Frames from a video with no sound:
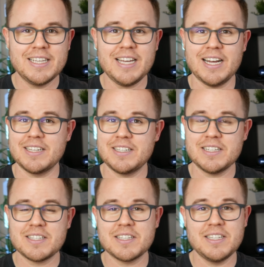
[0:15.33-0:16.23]
Ja,
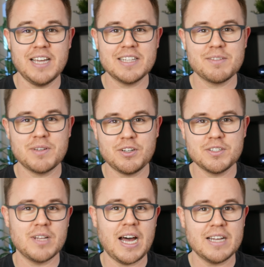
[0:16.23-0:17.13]
das Jahr
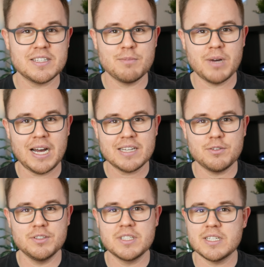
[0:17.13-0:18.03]
2018
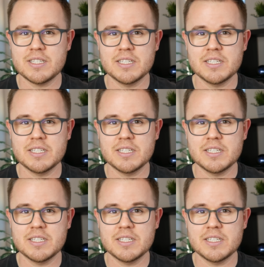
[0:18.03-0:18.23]
brachte uns das